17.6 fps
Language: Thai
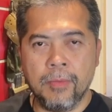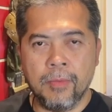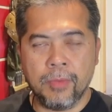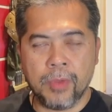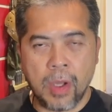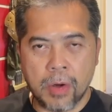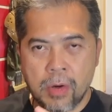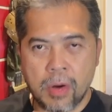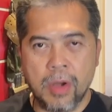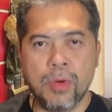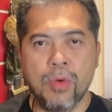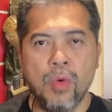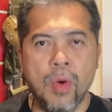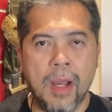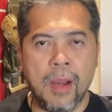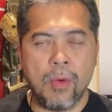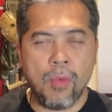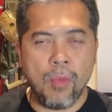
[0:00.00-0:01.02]
ต้องรอดู
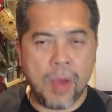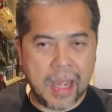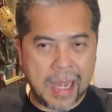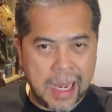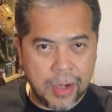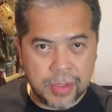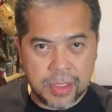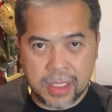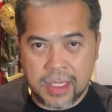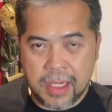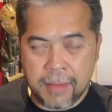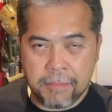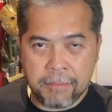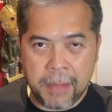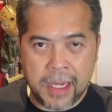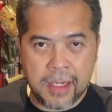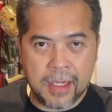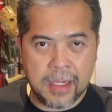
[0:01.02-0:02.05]
ว่าเขาจะได้
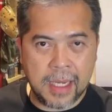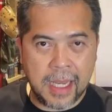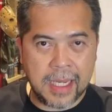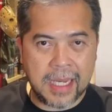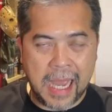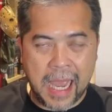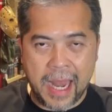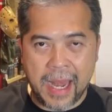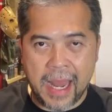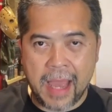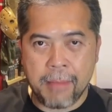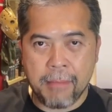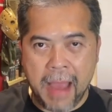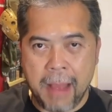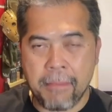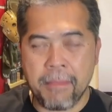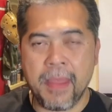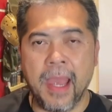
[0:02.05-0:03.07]
เป็นในฐานะแบ
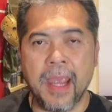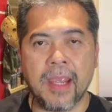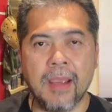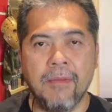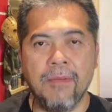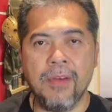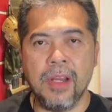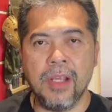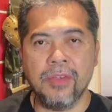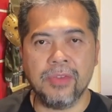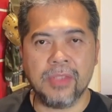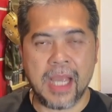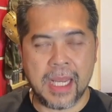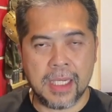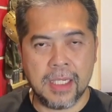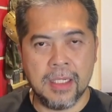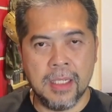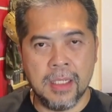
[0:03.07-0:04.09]
บไหนกับฟินิกซ์ซัน